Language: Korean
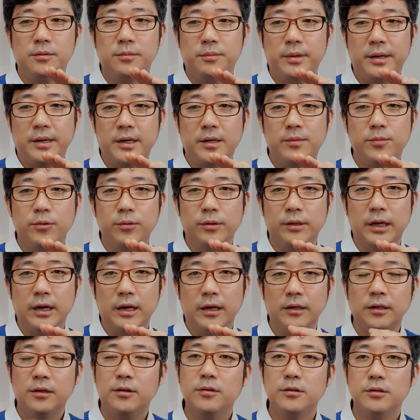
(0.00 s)
바라본다
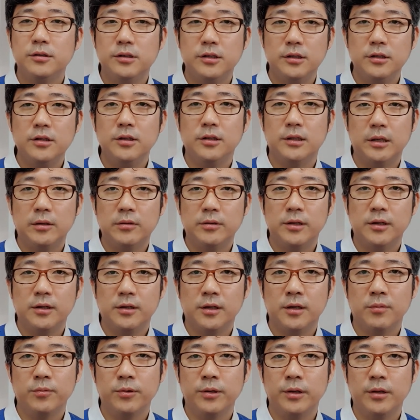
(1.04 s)
이런 씬이 있다고
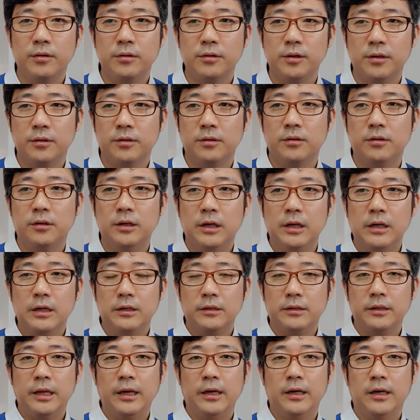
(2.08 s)
생각해 보세요 그래서
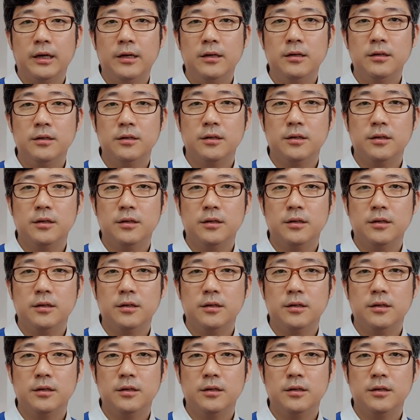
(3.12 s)
내가